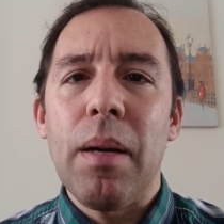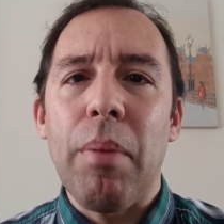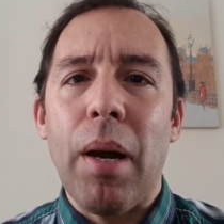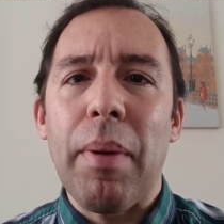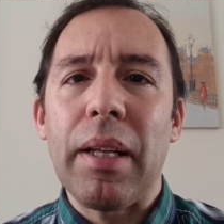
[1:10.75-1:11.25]

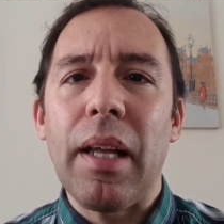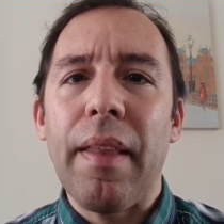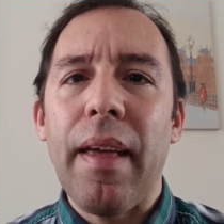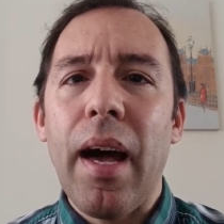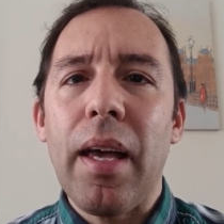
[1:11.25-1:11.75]
pero a
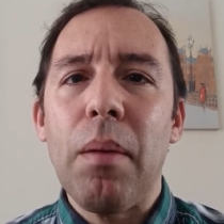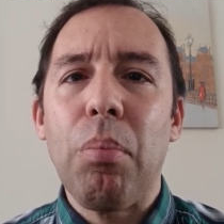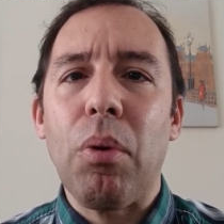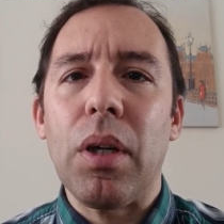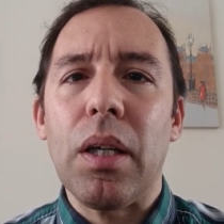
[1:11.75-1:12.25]
partir de ahí
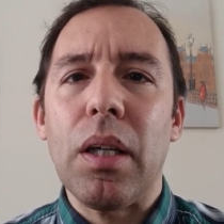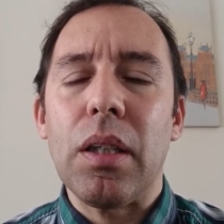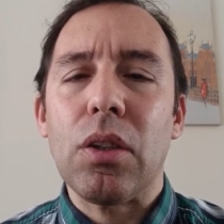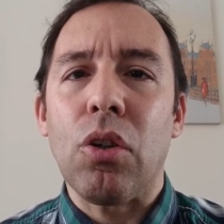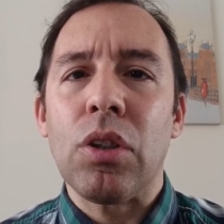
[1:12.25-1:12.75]

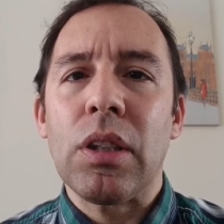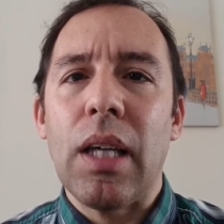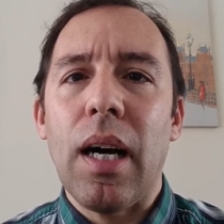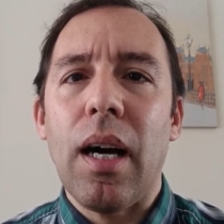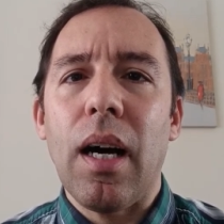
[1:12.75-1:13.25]
pues
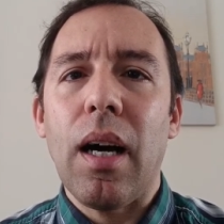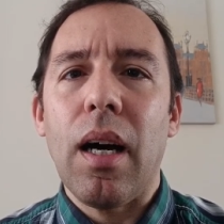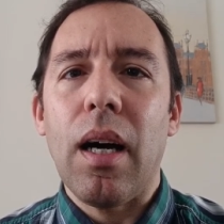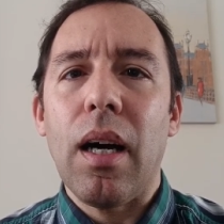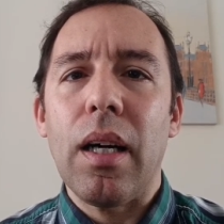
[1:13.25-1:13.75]

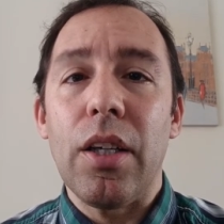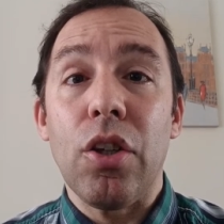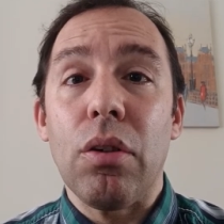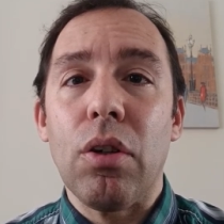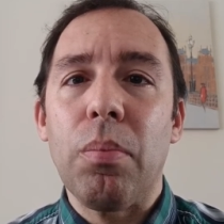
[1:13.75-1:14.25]
Concha y
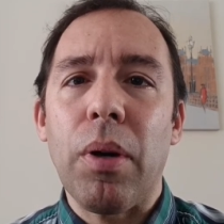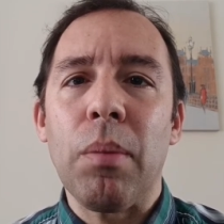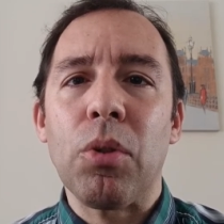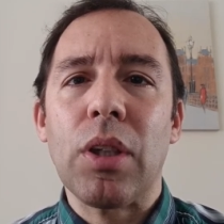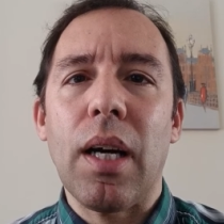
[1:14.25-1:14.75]
yo nos
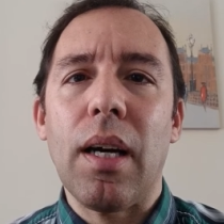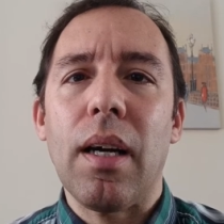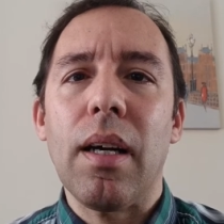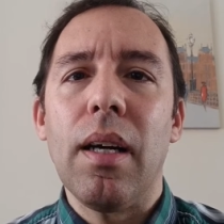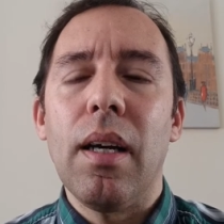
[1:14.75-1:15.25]
ponemos
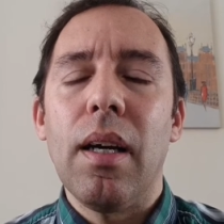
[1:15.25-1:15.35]
a,